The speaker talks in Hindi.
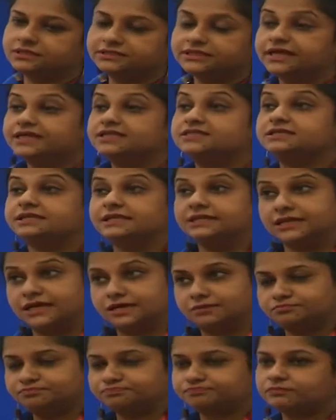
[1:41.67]
दैट इज़
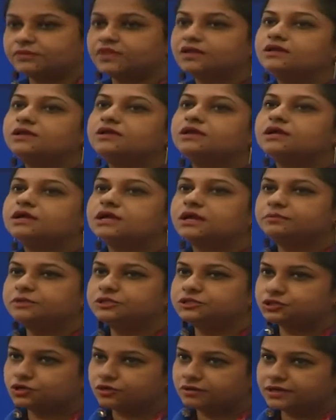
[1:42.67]
इनाम
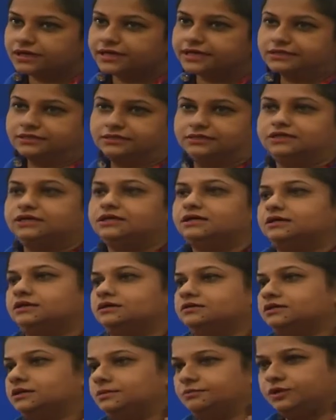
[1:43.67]
कभी चॉकलेट
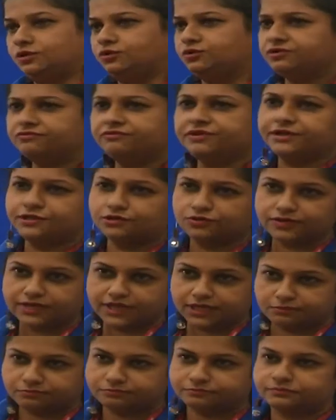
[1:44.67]
uh, कभी कोई वीडियो
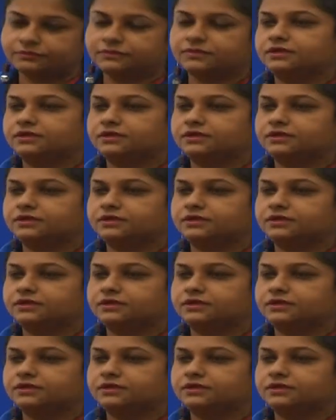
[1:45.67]
गेम